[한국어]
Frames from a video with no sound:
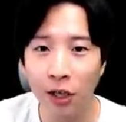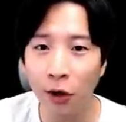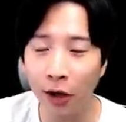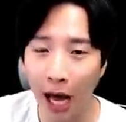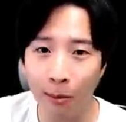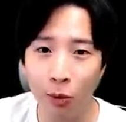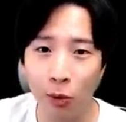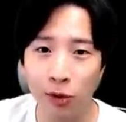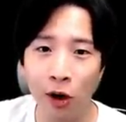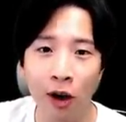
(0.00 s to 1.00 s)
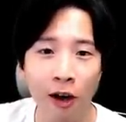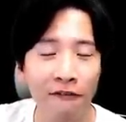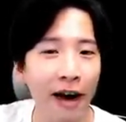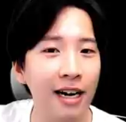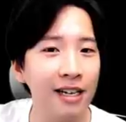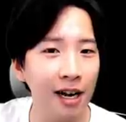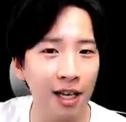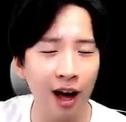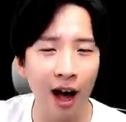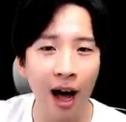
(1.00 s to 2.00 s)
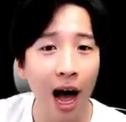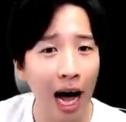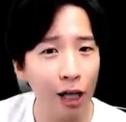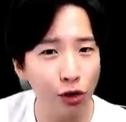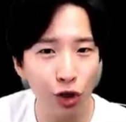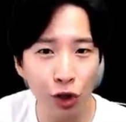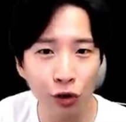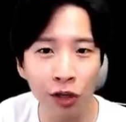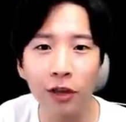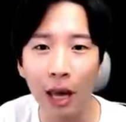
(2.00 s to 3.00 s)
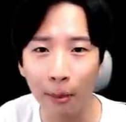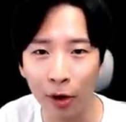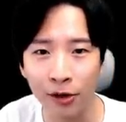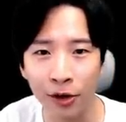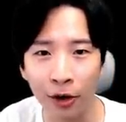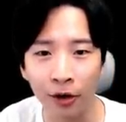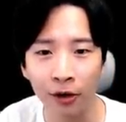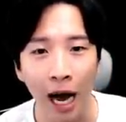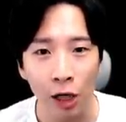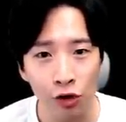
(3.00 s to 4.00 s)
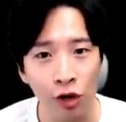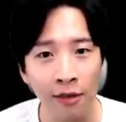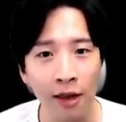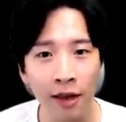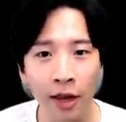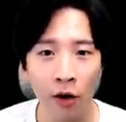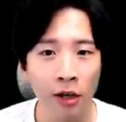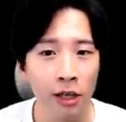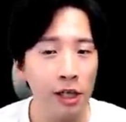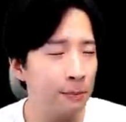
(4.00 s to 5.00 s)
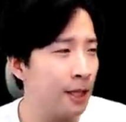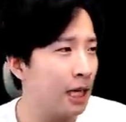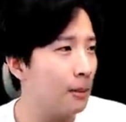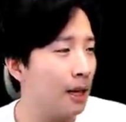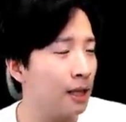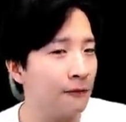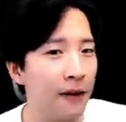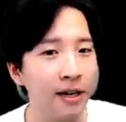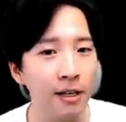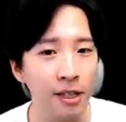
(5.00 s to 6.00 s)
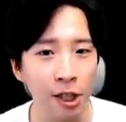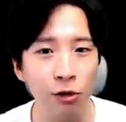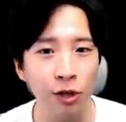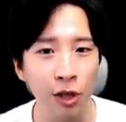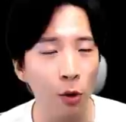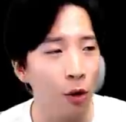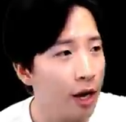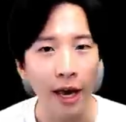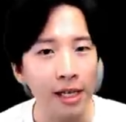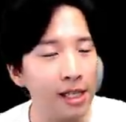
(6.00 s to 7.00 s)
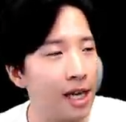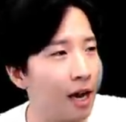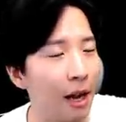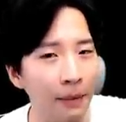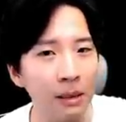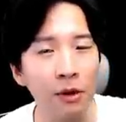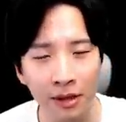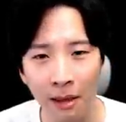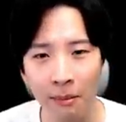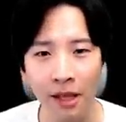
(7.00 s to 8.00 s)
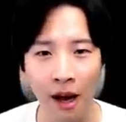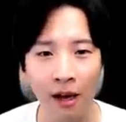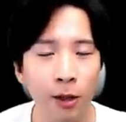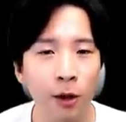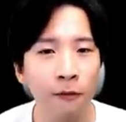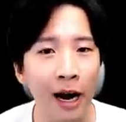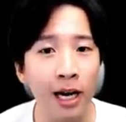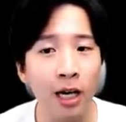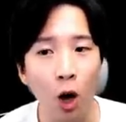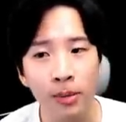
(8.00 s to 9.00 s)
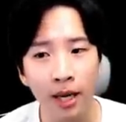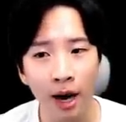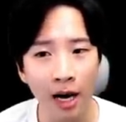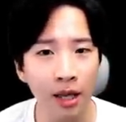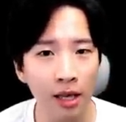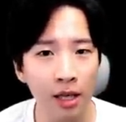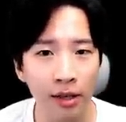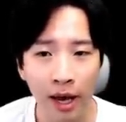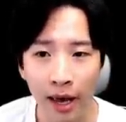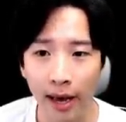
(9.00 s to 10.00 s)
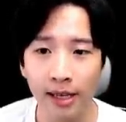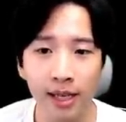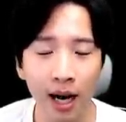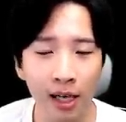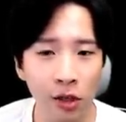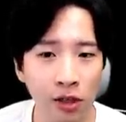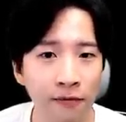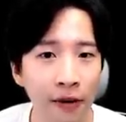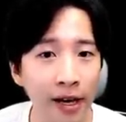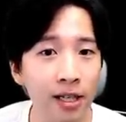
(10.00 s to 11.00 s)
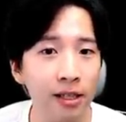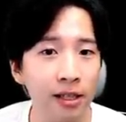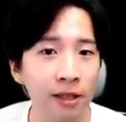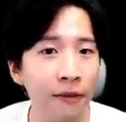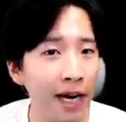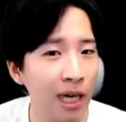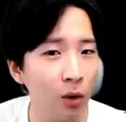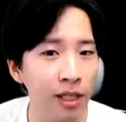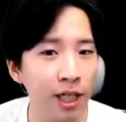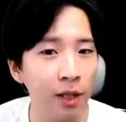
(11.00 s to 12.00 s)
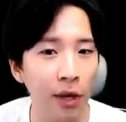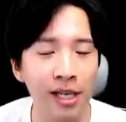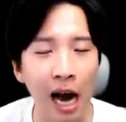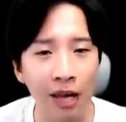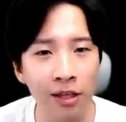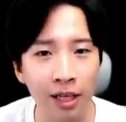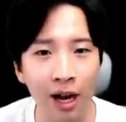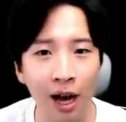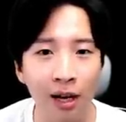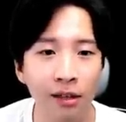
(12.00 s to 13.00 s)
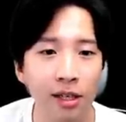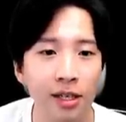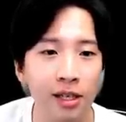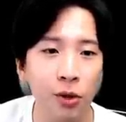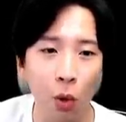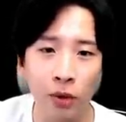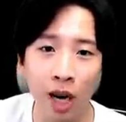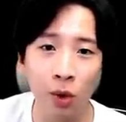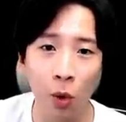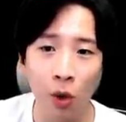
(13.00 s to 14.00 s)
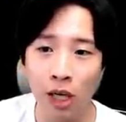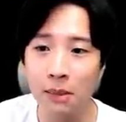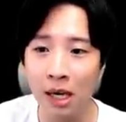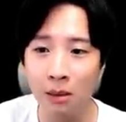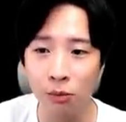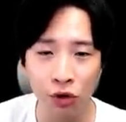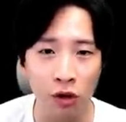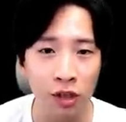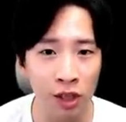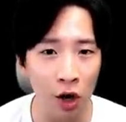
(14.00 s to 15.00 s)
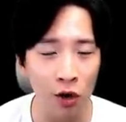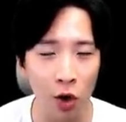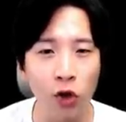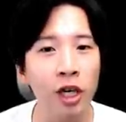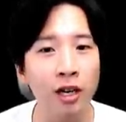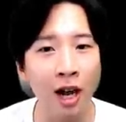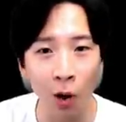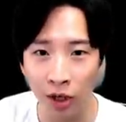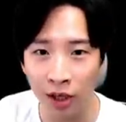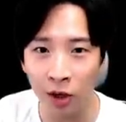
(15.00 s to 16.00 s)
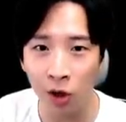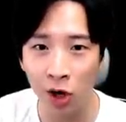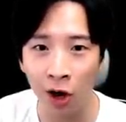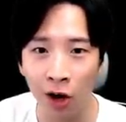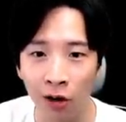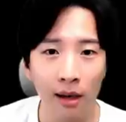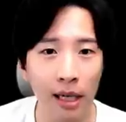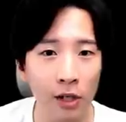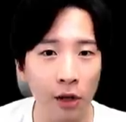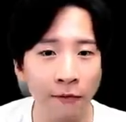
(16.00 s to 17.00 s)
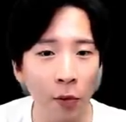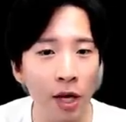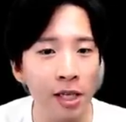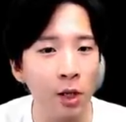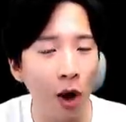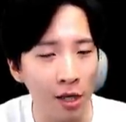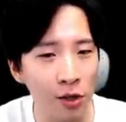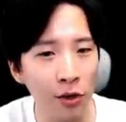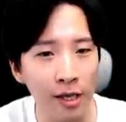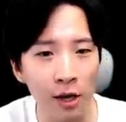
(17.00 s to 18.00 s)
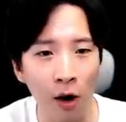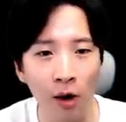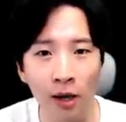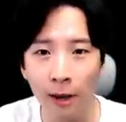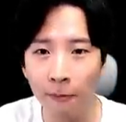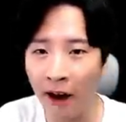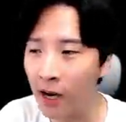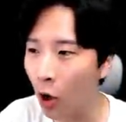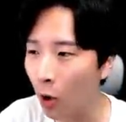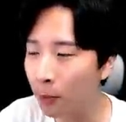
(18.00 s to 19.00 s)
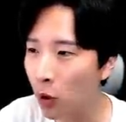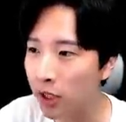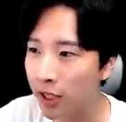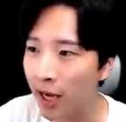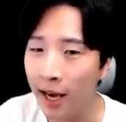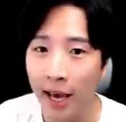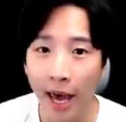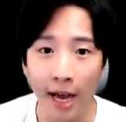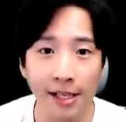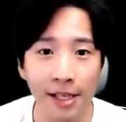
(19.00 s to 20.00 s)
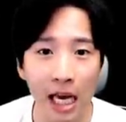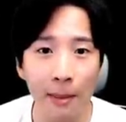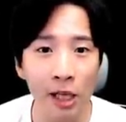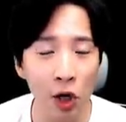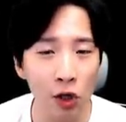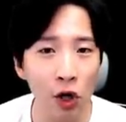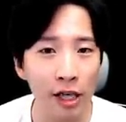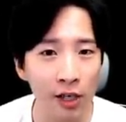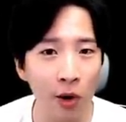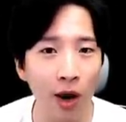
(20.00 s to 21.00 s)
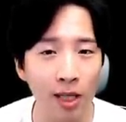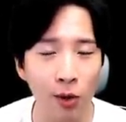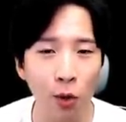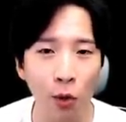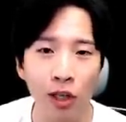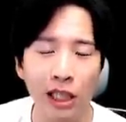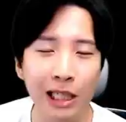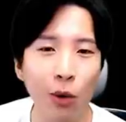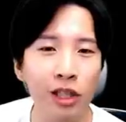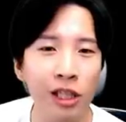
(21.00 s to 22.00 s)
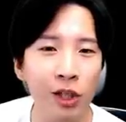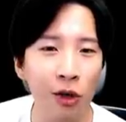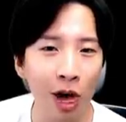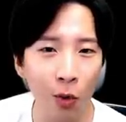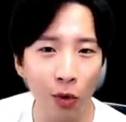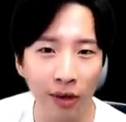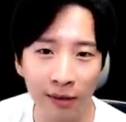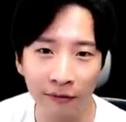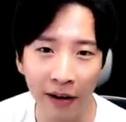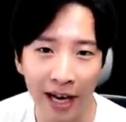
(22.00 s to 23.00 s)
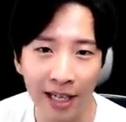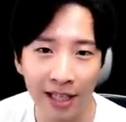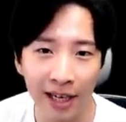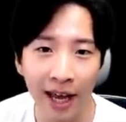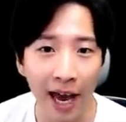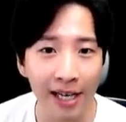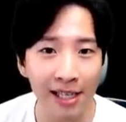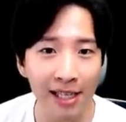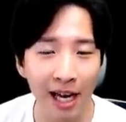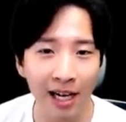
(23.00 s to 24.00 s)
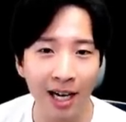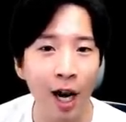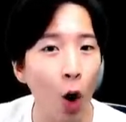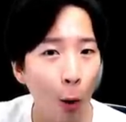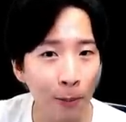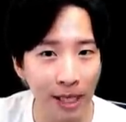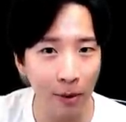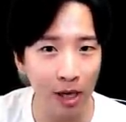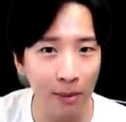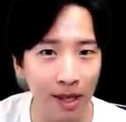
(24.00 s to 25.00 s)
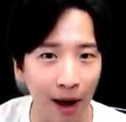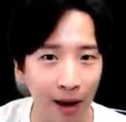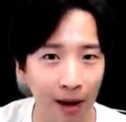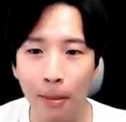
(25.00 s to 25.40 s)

이렇게 함으로써 파일 삭제가 아주 쉬운 일이 돼버렸어요. 아주 간단해요. 이 십 기가바이트 파일을 지울 때도 X자 하나 남기면 끝납니다. 그리고 파일을 검색할 때는 X자가 쳐진 파일들은 파일로 인식이 되지 않으니까 디스크 용량도 그만큼 줄어든 척 연기를 하고 있는 거죠. 그래서 이 포렌식 과정에서 이 파일 겉표지에 X자만 쳐져 있어가지고 지워진 척 하고 있는 파일들의 X자를 없애버립니다.